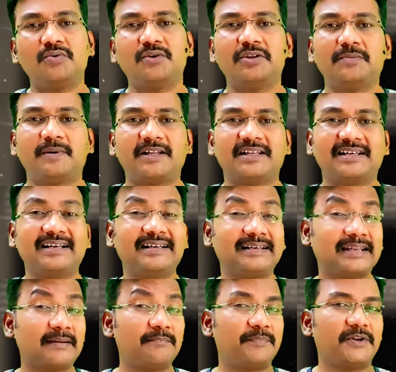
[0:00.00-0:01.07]
வந்து பார்த்திங்கன்னா
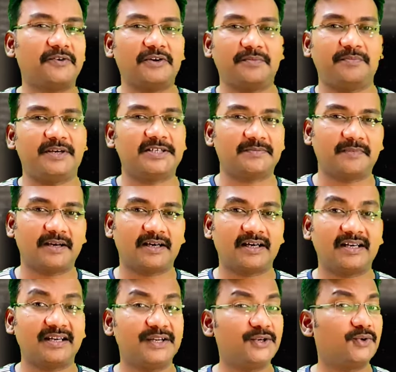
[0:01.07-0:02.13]
டெம்பரவரி பேஸ் மேக்கர்
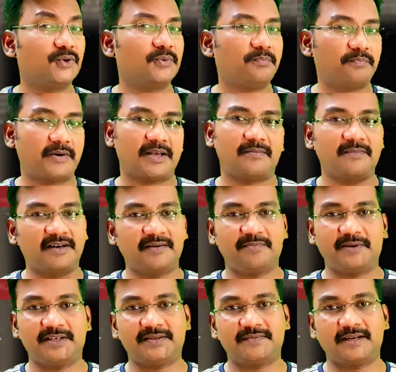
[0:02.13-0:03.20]
இன்னொன்று பர்மனன்ட்
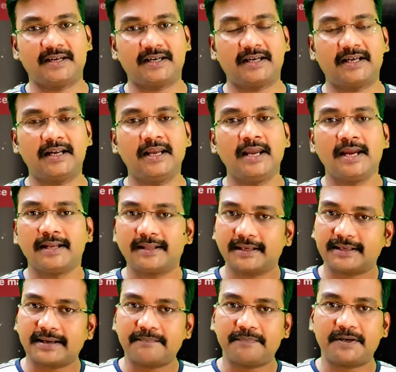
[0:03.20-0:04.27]
பேஸ் மேக்கர் இந்த
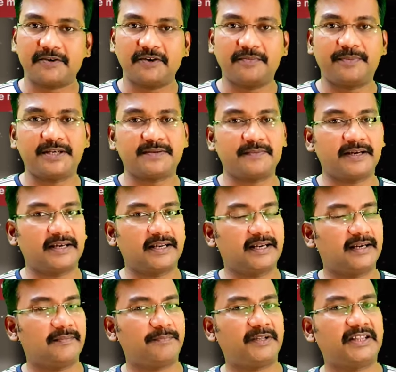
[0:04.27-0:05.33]
டெம்பரவரி பேஸ் மேக்கர்
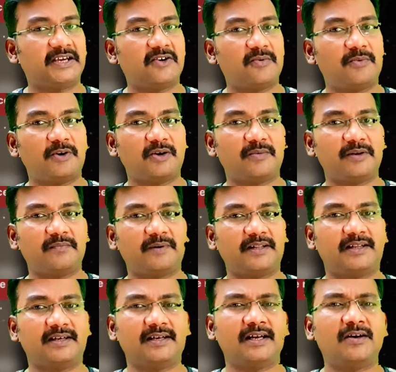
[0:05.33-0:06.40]
எப்போ தேவைப்படும் அப்படின்னு
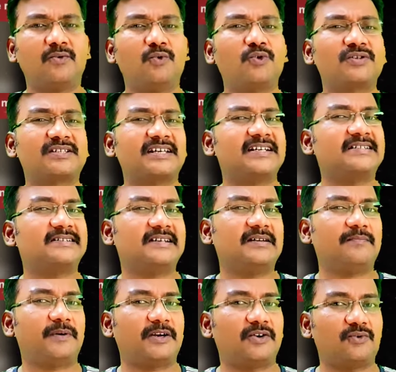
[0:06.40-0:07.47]
பார்த்தீங்கன்னா ஒரு சர்ஜரி
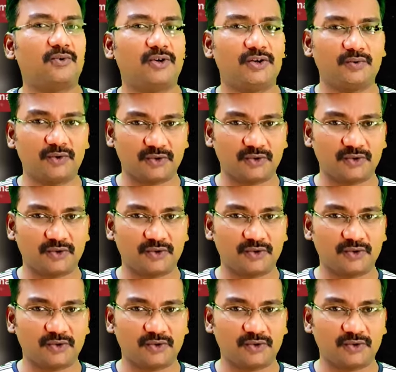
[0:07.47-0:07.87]
பண்ணக்கூடிய ஒரு